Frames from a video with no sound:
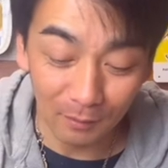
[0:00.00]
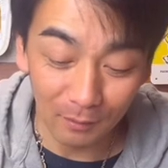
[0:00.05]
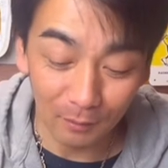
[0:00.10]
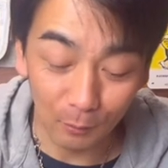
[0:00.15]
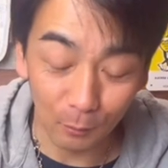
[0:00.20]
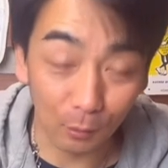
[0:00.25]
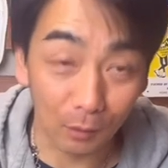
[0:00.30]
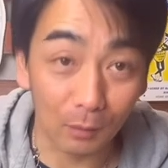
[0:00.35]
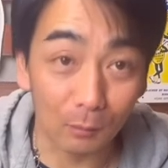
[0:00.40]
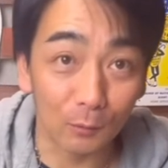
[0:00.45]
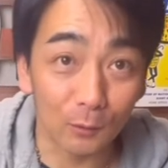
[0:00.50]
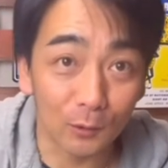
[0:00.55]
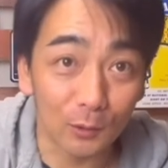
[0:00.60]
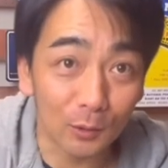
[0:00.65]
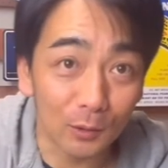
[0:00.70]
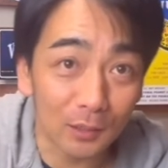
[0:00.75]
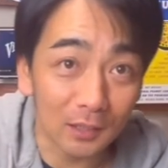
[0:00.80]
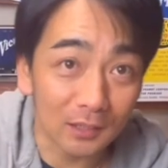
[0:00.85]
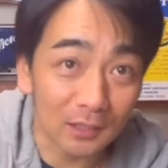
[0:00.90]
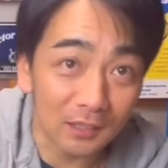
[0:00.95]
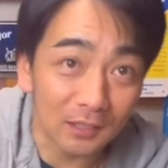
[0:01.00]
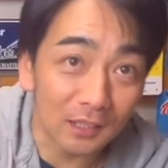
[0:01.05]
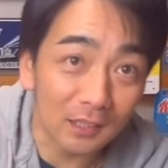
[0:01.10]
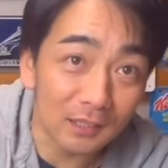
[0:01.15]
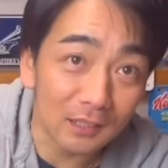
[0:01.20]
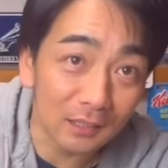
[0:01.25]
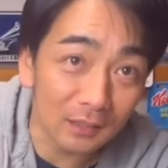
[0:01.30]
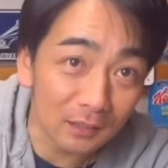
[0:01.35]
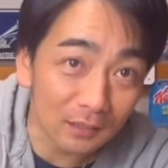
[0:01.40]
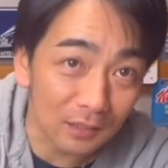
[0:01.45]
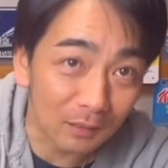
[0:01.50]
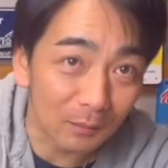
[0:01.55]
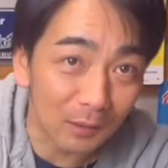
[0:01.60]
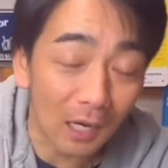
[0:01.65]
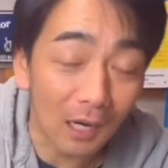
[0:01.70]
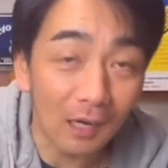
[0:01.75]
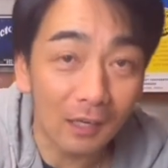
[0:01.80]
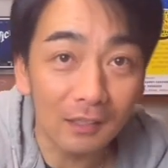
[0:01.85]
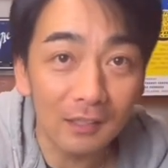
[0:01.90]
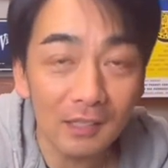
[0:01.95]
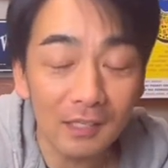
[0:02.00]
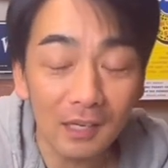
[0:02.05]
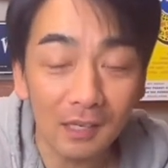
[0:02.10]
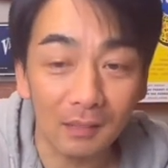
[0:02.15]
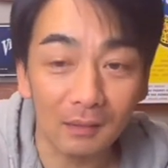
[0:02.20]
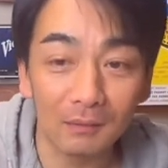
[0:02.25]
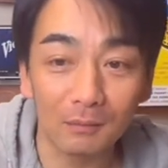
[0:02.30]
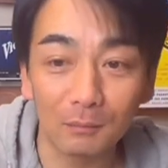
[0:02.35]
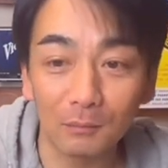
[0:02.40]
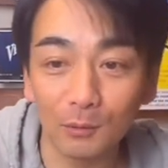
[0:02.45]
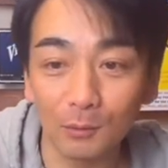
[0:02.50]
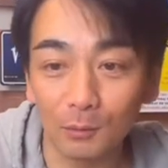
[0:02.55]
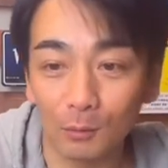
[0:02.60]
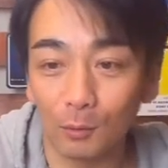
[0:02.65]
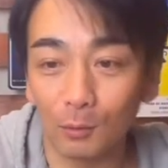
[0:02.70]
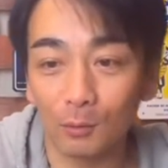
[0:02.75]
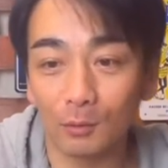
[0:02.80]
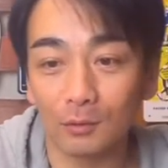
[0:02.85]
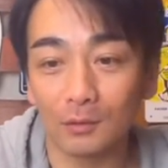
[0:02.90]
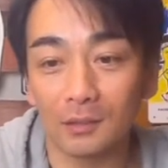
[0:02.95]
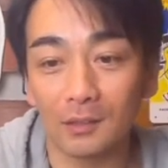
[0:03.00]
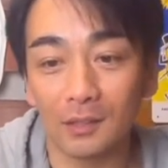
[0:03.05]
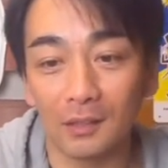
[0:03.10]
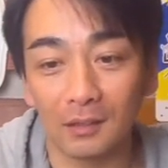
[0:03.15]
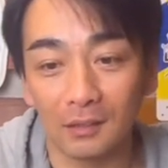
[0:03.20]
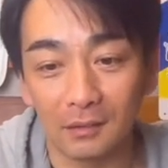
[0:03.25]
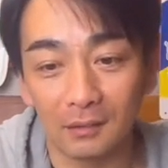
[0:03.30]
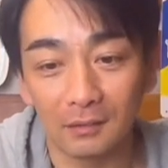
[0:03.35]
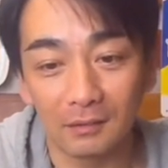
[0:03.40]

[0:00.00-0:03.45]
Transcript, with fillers: ほら、もう上半身出来上がっちゃうの。早っ。もうこんな。